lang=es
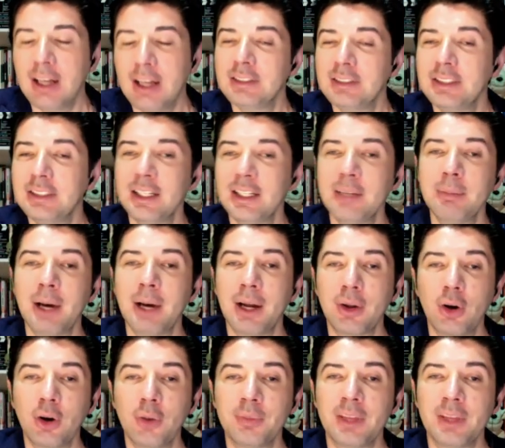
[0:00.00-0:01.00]
Sin
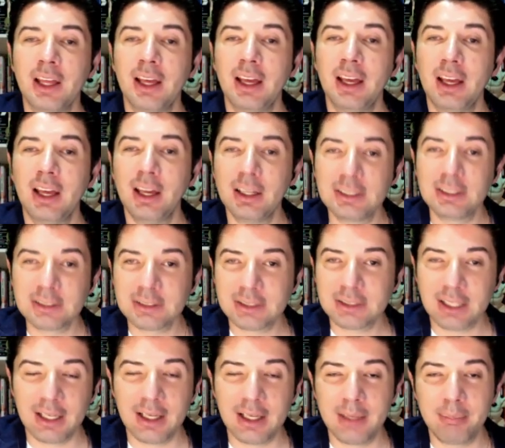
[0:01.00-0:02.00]
embargo,
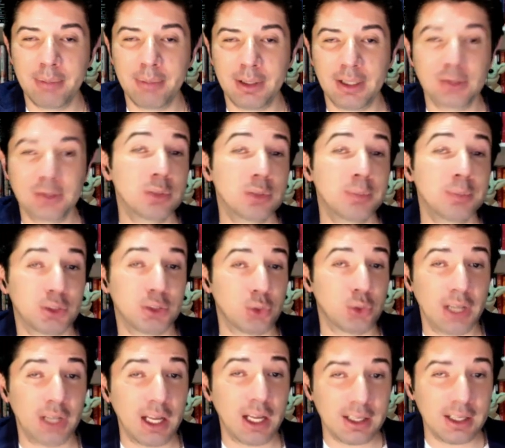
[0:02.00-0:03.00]
este, estos
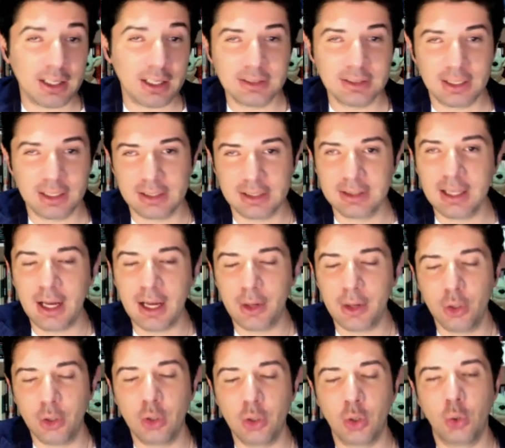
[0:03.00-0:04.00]
personajes se
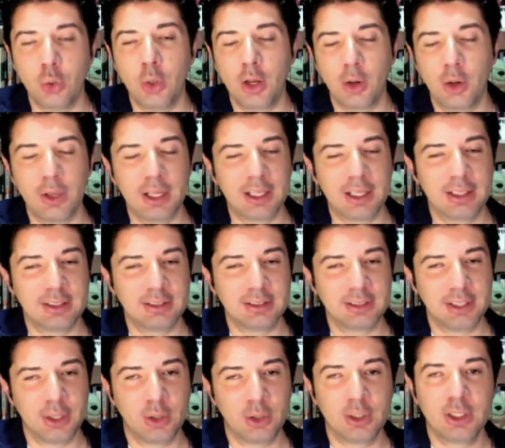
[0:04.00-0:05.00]
quitaron luego de que
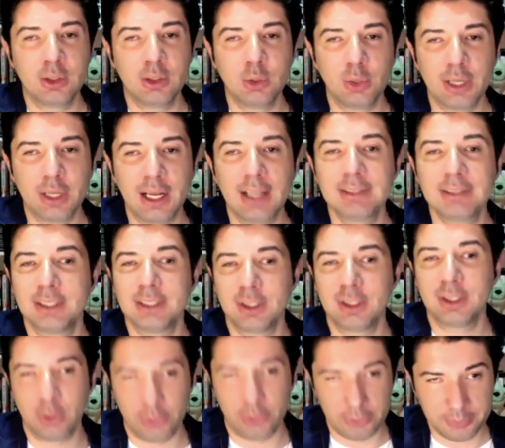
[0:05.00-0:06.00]
decidieron incluir a
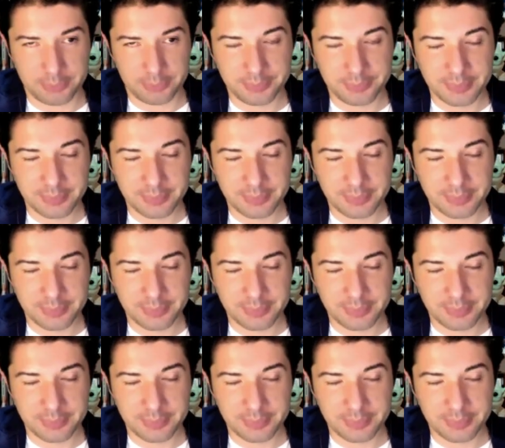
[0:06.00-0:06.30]
Ciclón.